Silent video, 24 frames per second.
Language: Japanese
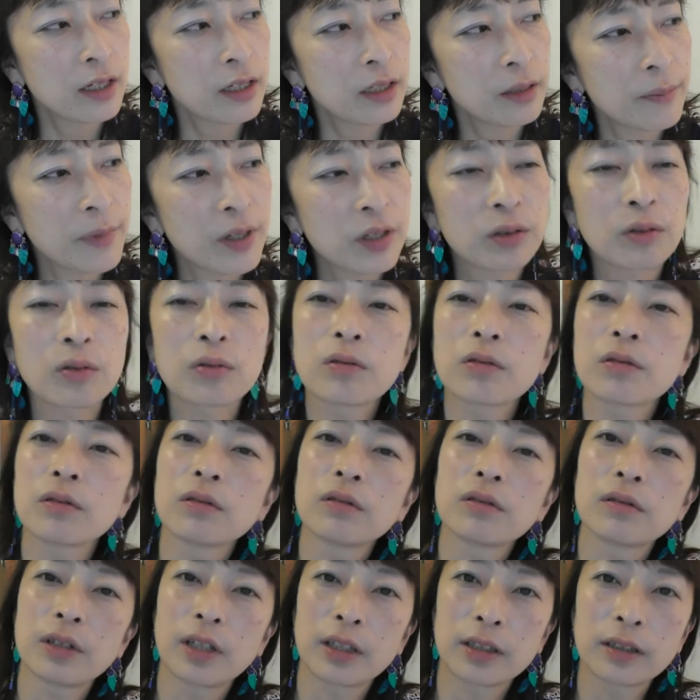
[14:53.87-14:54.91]
今一
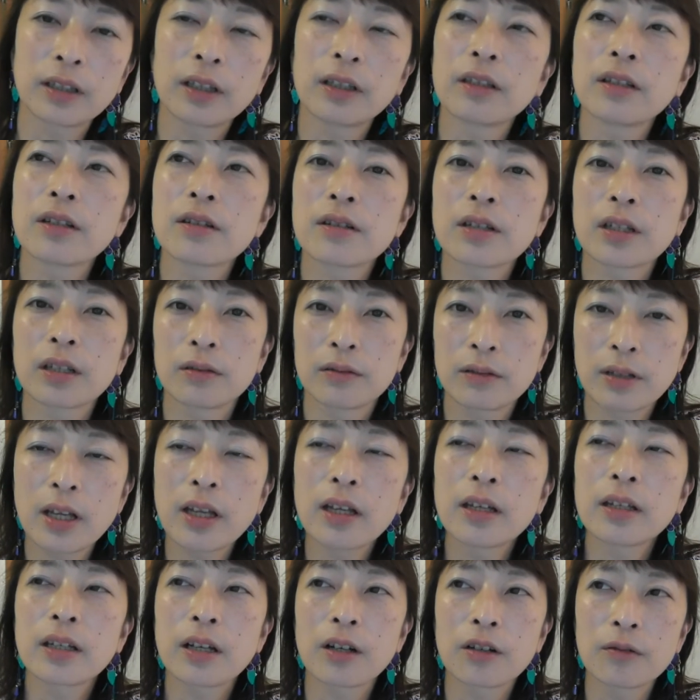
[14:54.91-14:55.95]
つだったんですけど
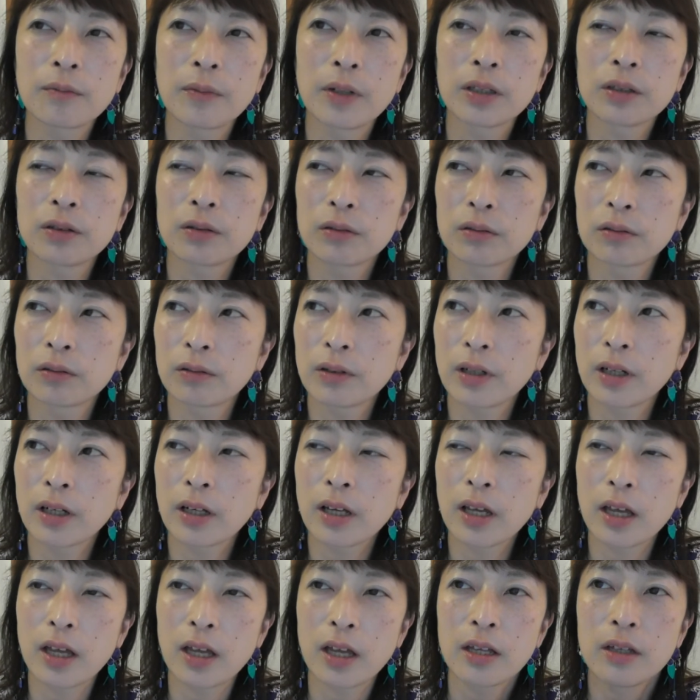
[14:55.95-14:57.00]
ね100万ドルの夜
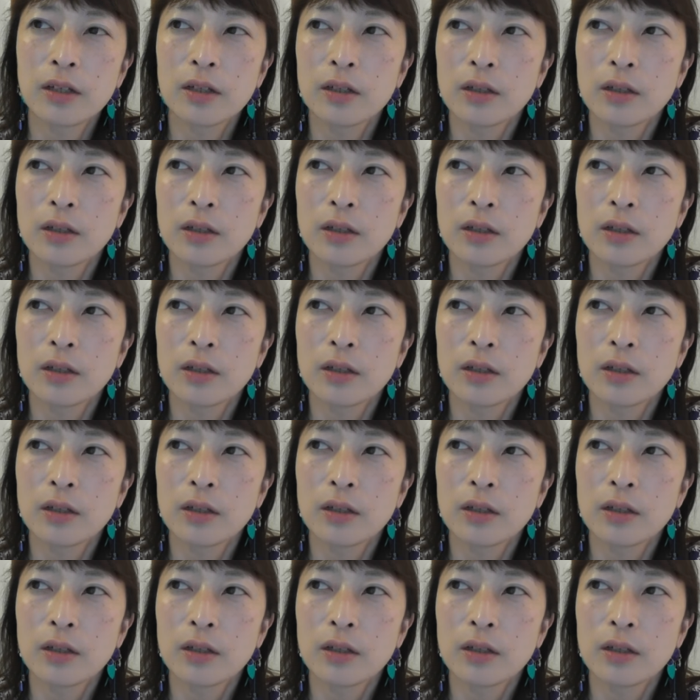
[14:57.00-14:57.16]
景